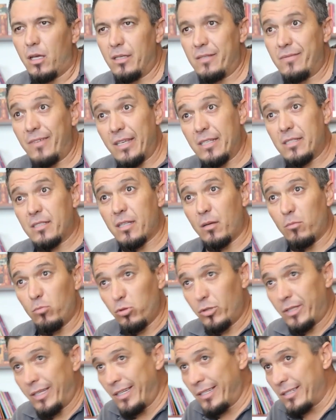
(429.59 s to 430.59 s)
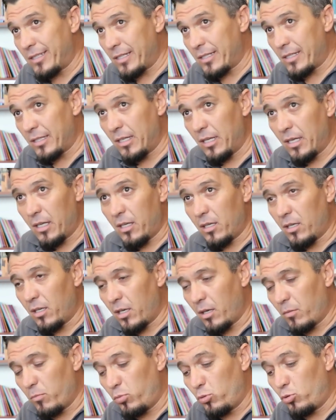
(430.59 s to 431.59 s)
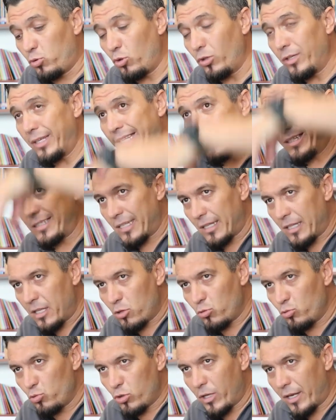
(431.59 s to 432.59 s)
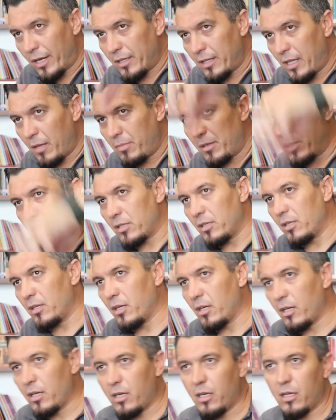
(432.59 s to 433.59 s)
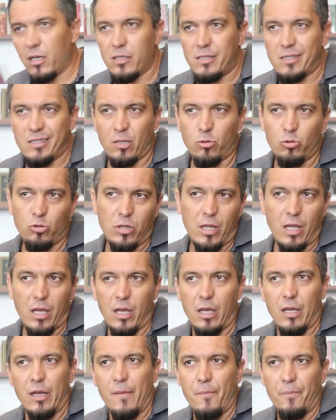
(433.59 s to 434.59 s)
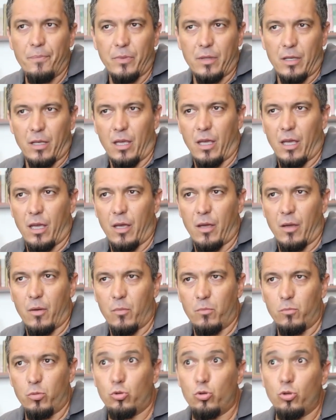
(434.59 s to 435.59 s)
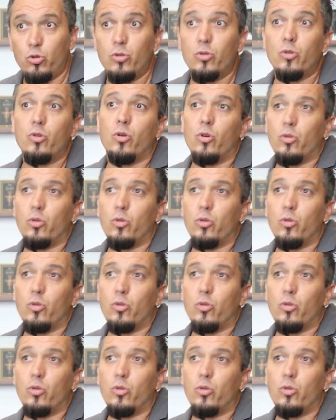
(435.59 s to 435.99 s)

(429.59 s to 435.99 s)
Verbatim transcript: ve İstanbul Kilisesi'ni e, bütün kiliselerin üzerinde bir e, statüde e, bütün